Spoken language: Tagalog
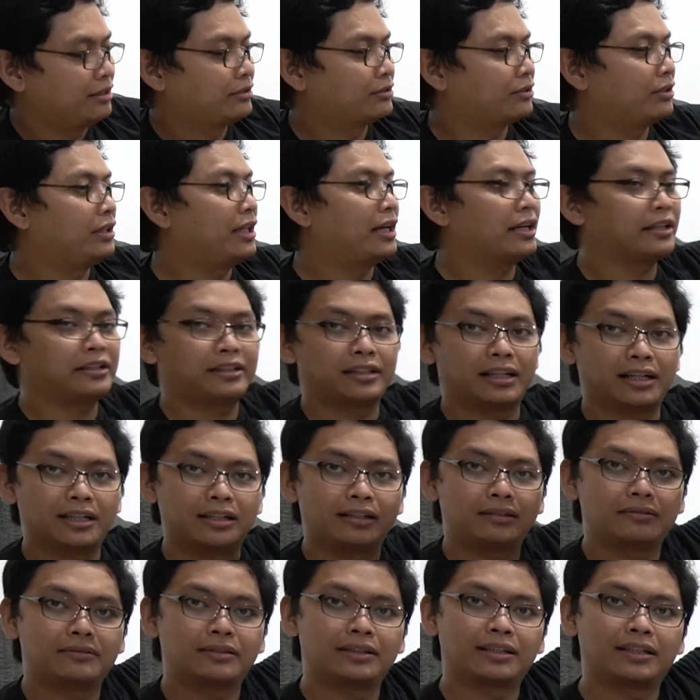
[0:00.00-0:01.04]
So, laki niya.
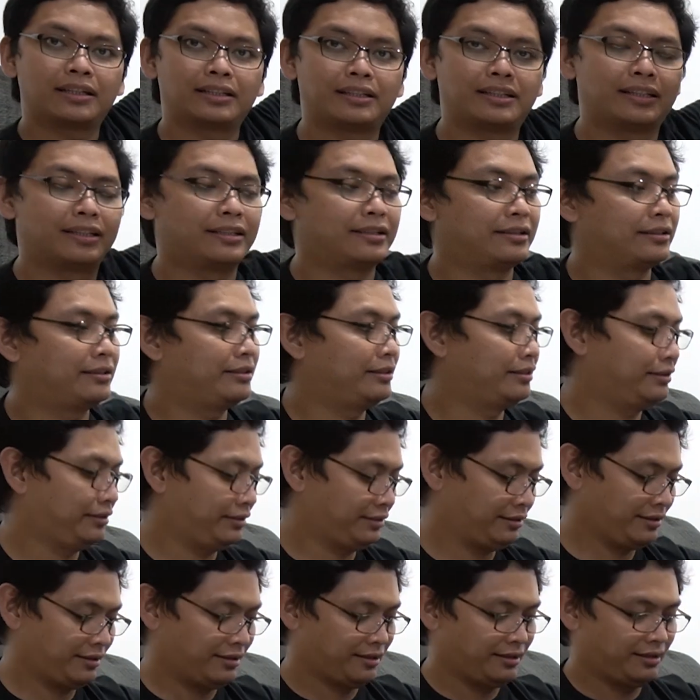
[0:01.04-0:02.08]
Ang ganyan.
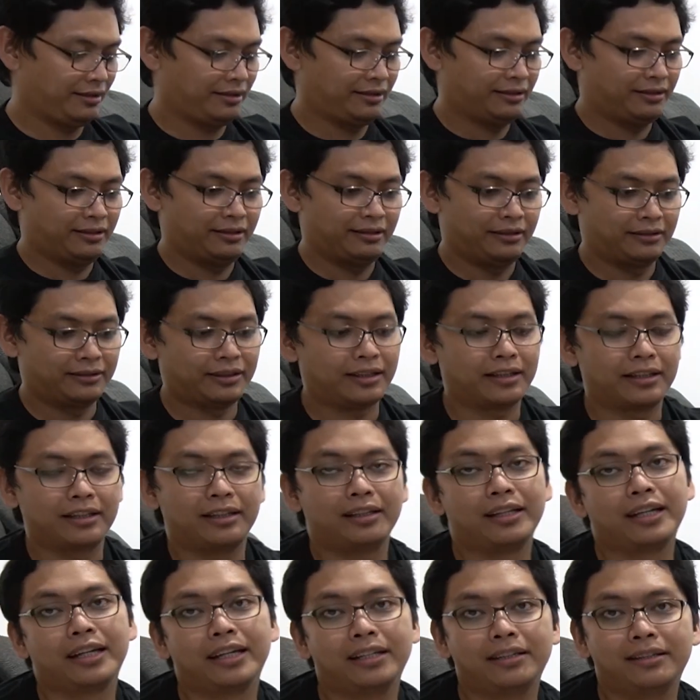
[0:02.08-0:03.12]
Sa
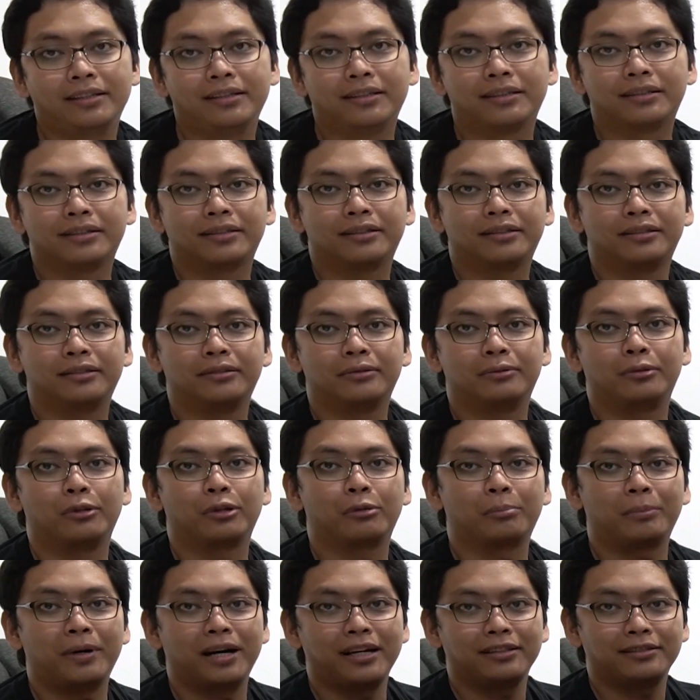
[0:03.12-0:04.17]
gilid,
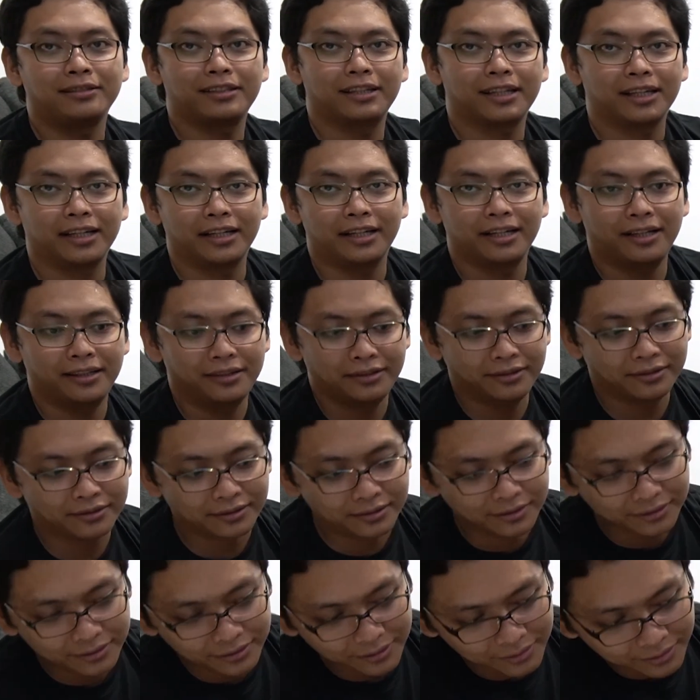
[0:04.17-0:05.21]
Hulkbuster, ayan,
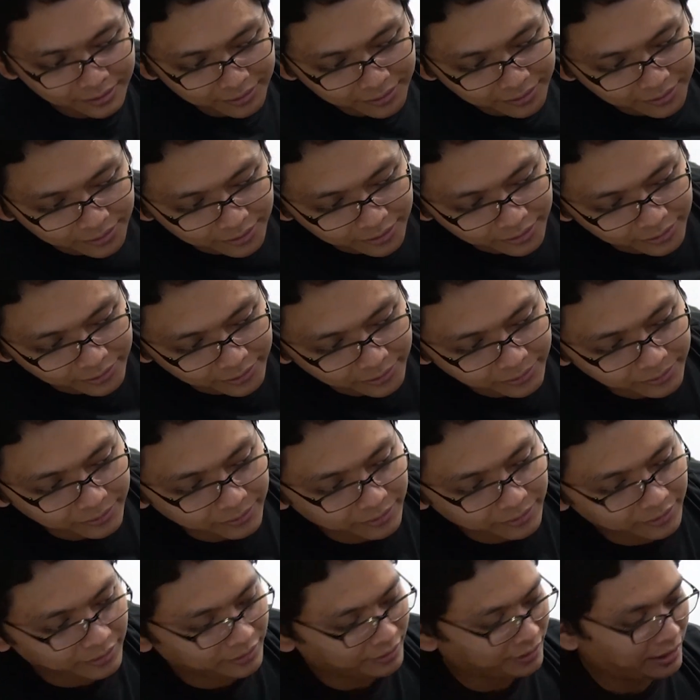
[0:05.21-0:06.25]

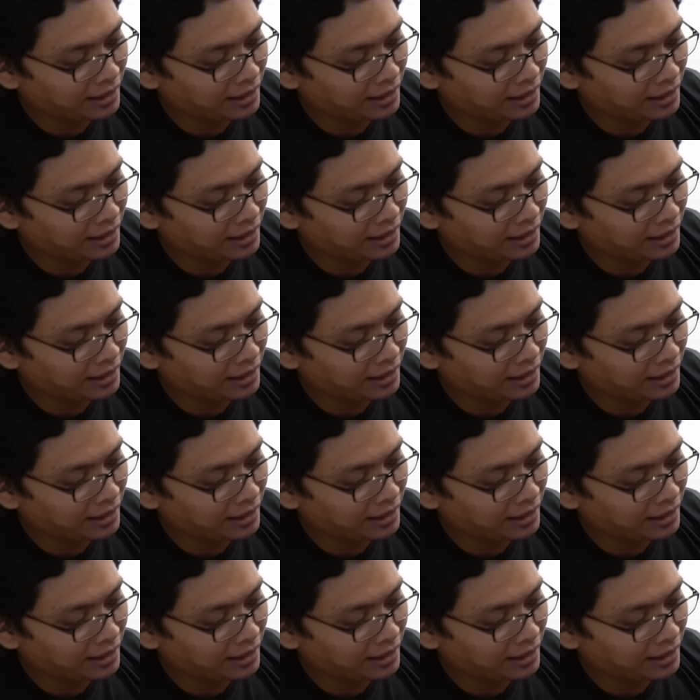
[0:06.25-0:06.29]
yung